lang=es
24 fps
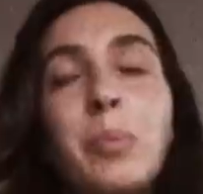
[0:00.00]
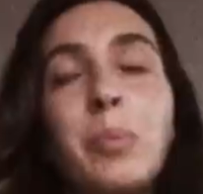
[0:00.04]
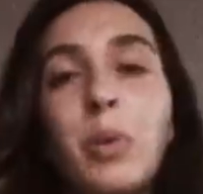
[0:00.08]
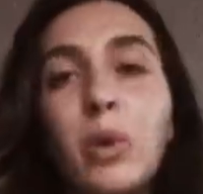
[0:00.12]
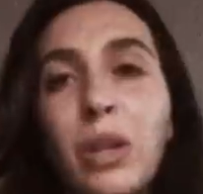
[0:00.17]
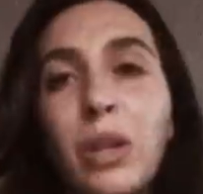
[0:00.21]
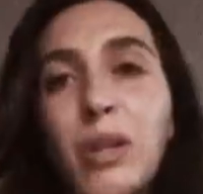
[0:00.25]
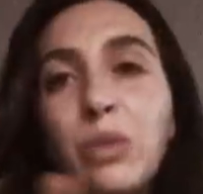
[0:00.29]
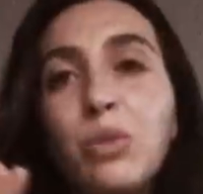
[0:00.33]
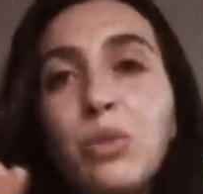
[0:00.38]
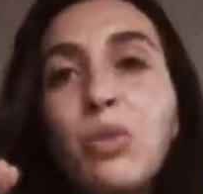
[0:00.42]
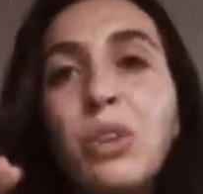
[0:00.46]

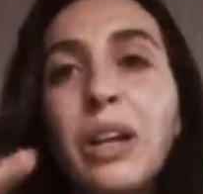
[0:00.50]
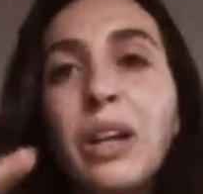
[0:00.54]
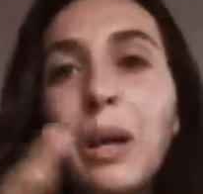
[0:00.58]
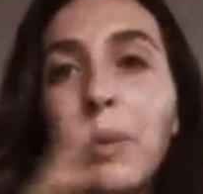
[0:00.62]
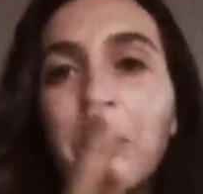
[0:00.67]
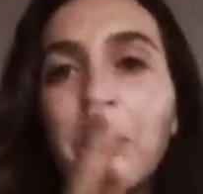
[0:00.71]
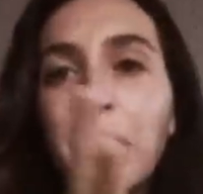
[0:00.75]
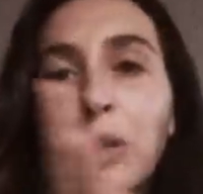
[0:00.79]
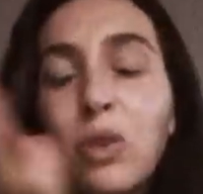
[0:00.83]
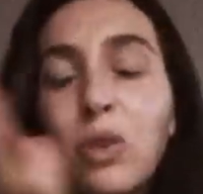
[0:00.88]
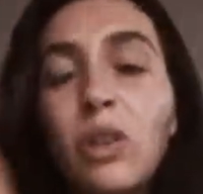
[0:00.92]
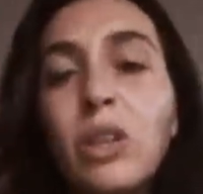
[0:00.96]
porque es un
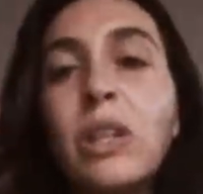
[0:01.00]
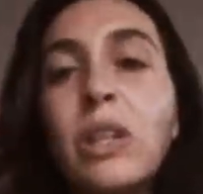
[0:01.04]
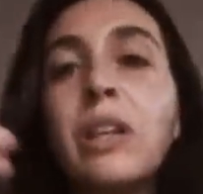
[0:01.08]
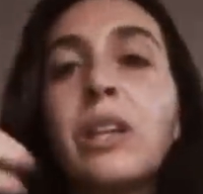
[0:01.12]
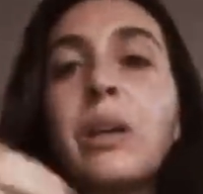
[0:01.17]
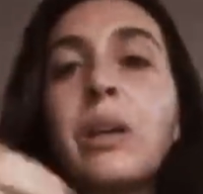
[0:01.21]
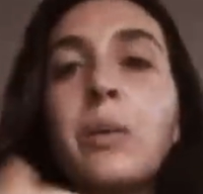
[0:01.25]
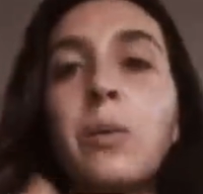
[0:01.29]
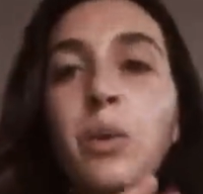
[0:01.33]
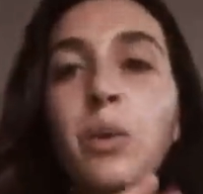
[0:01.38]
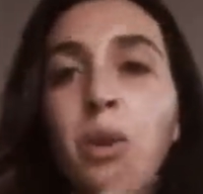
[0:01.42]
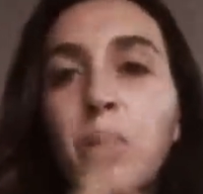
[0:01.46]
camino en el
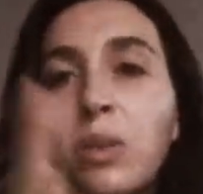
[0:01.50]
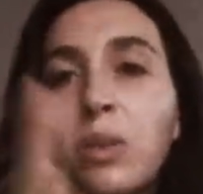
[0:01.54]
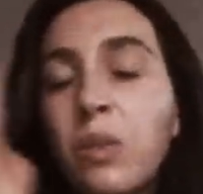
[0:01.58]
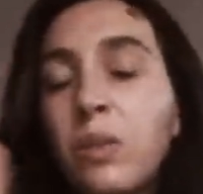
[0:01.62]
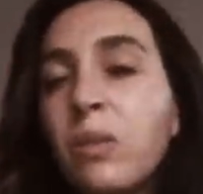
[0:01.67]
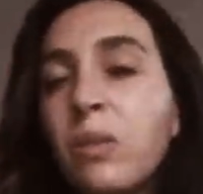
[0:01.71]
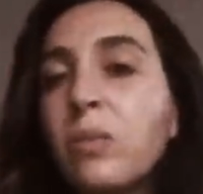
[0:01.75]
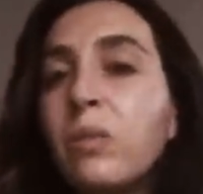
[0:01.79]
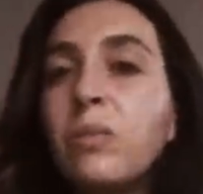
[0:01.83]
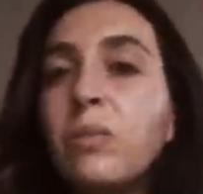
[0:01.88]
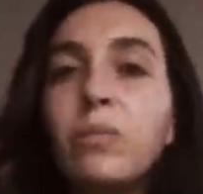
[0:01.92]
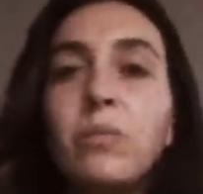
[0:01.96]
que voy
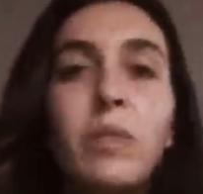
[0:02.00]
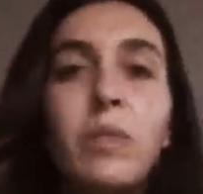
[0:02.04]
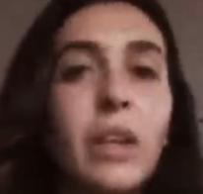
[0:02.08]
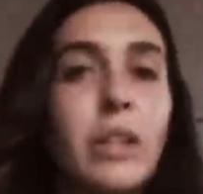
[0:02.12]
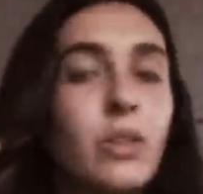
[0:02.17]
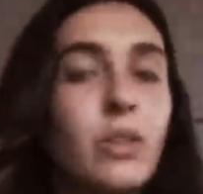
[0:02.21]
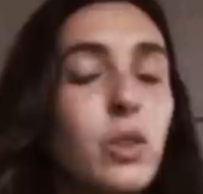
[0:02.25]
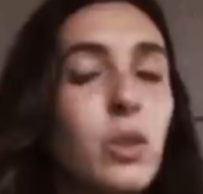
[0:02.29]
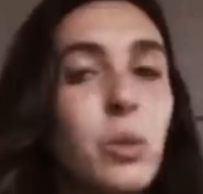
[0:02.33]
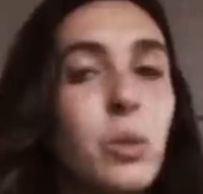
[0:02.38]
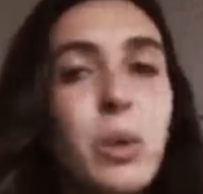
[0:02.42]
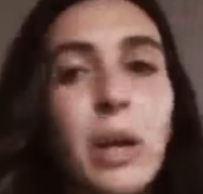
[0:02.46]

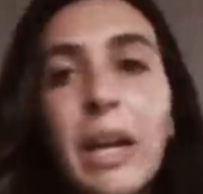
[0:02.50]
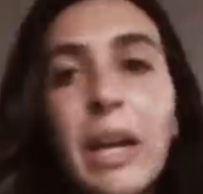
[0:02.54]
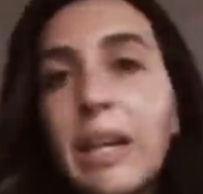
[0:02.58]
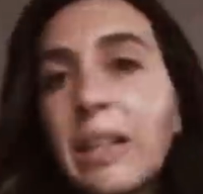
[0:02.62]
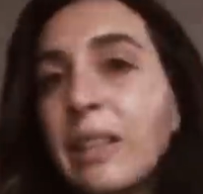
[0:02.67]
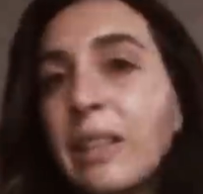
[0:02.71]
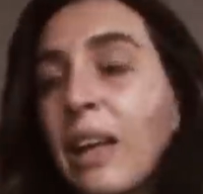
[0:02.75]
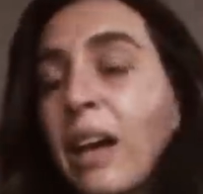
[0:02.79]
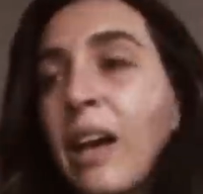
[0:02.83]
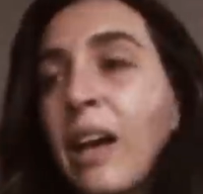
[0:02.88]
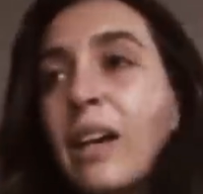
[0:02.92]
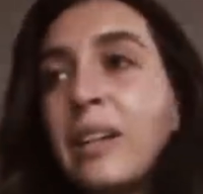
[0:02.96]
dando
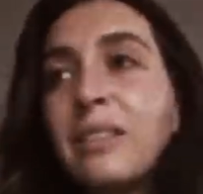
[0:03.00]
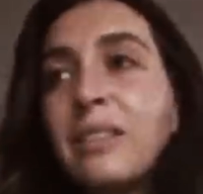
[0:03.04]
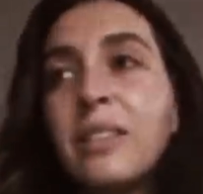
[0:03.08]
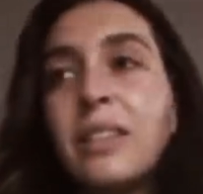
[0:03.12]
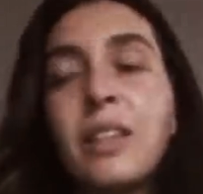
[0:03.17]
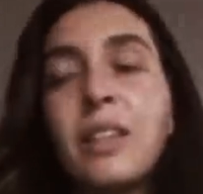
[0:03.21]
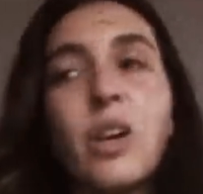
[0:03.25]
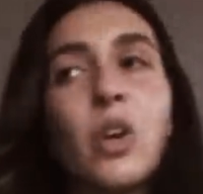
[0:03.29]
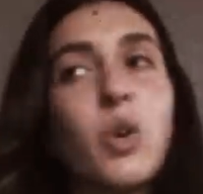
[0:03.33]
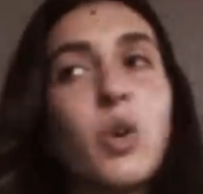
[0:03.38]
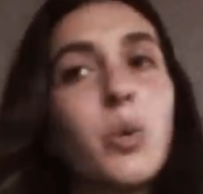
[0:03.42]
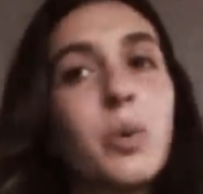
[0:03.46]
vueltas y
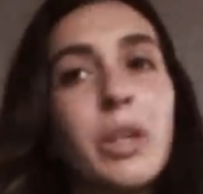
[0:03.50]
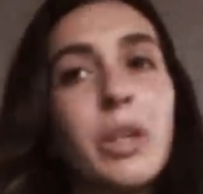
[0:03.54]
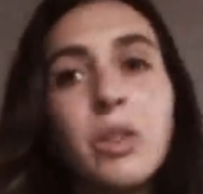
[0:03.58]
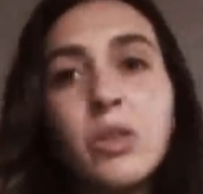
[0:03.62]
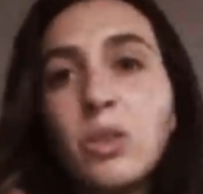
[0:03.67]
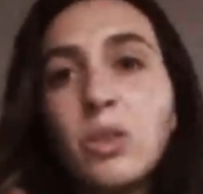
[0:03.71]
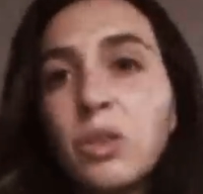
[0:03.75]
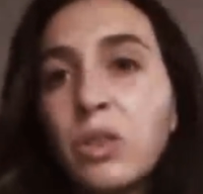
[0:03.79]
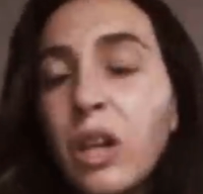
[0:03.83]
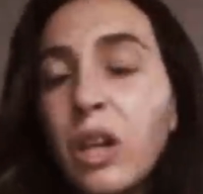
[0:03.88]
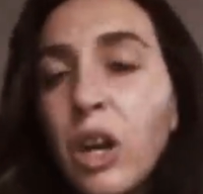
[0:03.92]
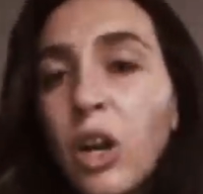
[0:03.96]

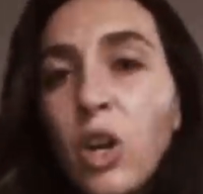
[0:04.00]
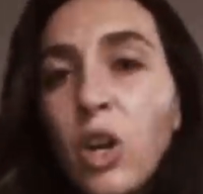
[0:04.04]
descubriendo otras